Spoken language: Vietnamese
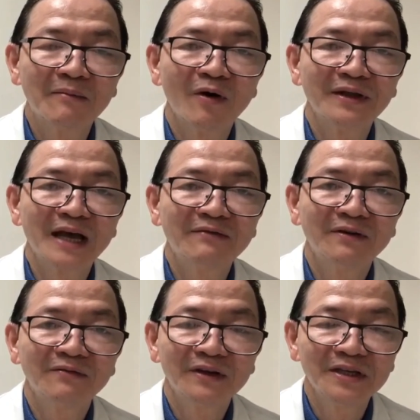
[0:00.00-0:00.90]
mọi giá thôi
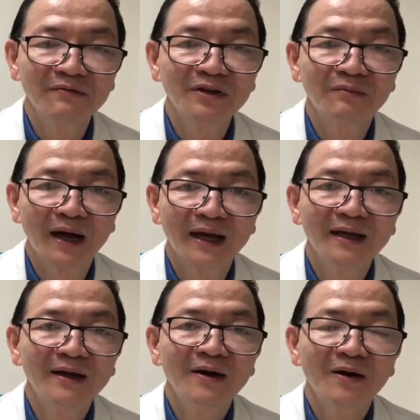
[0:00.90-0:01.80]
phải diệt vi trùng này
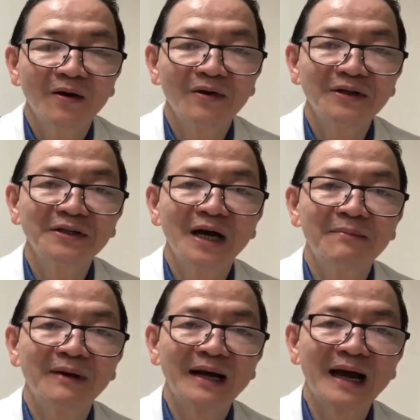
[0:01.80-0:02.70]
còn những trường
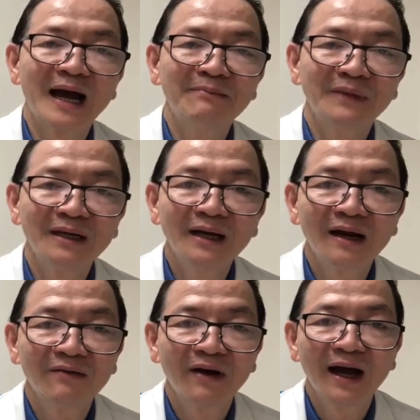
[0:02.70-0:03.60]
hợp các âm tính hay
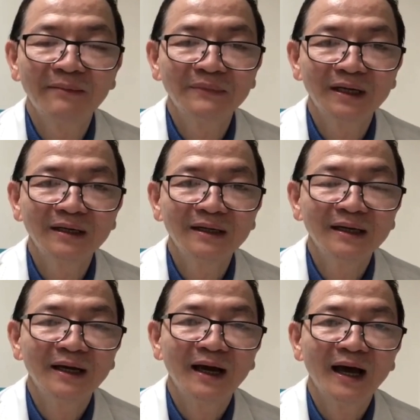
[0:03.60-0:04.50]
là phát âm tính
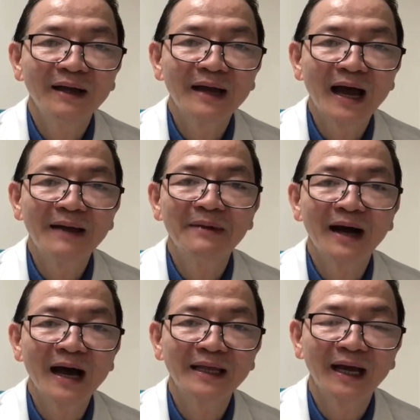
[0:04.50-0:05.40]
H2M2
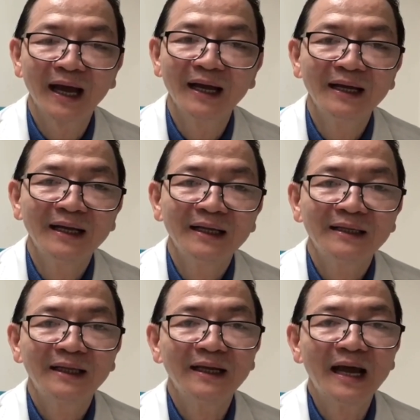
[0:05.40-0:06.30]
chẳng hạn
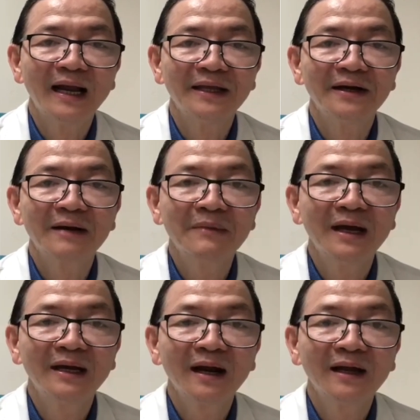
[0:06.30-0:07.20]
thì đây là những HB
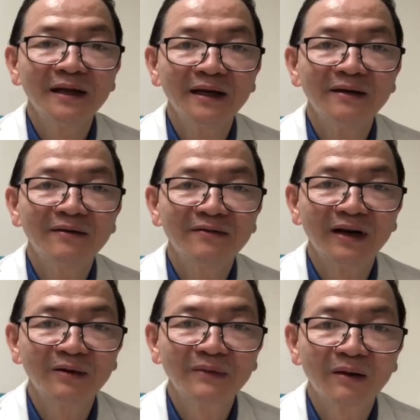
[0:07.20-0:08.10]
rất là hiền và
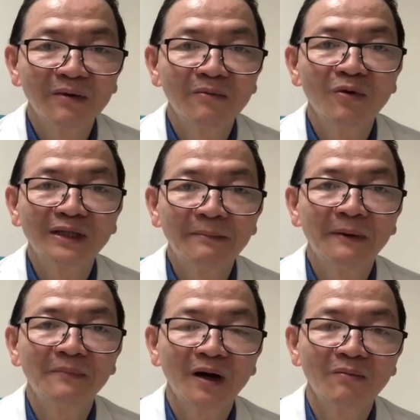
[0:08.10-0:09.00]
chúng ta cũng không quan tâm
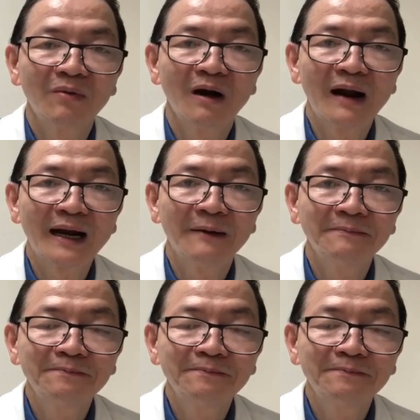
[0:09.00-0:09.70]
không lo lắng lắm